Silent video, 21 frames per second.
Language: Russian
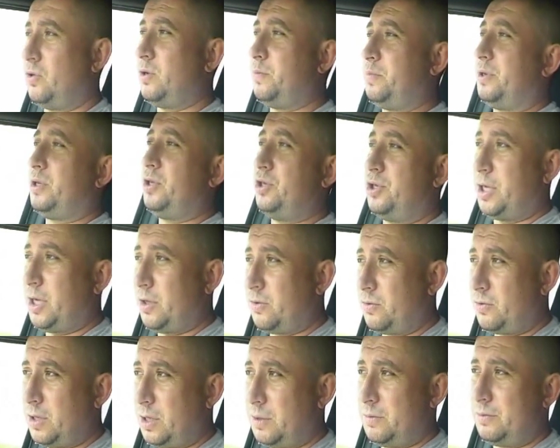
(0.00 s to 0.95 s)
который
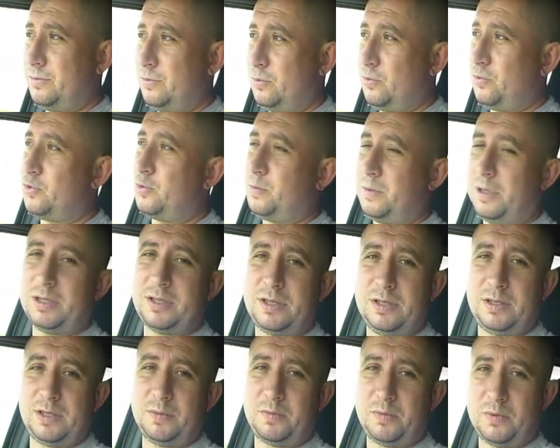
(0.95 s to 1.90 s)
приезжает туда, ну,
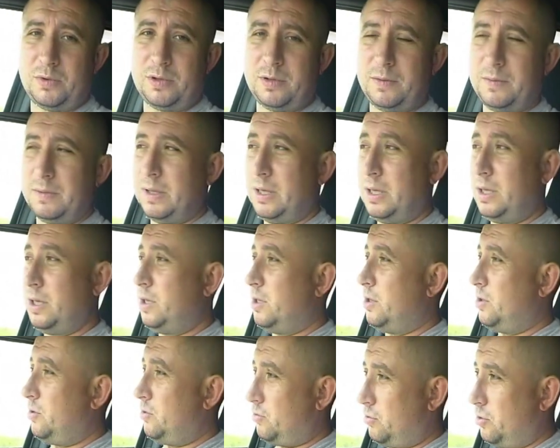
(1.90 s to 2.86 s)
разумеется, из Японии.
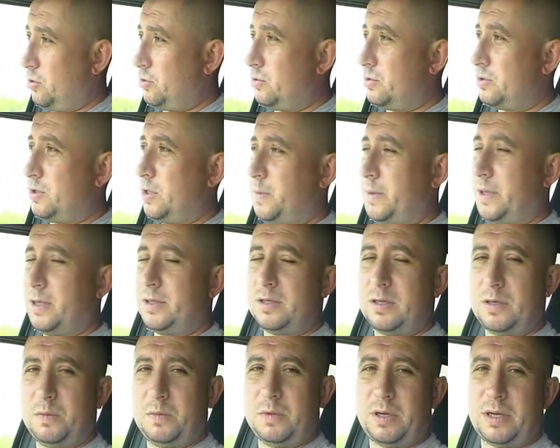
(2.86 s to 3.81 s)
Кое-кто
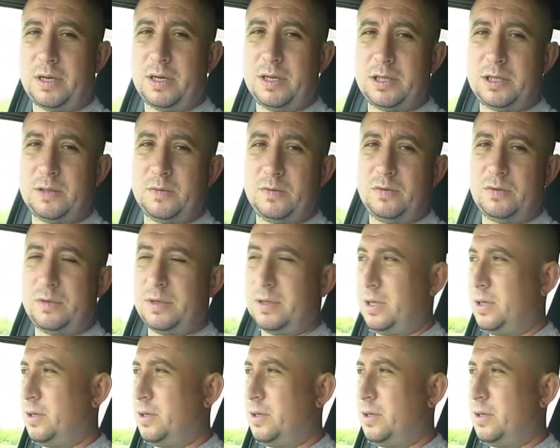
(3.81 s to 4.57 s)
занимается и американцами, но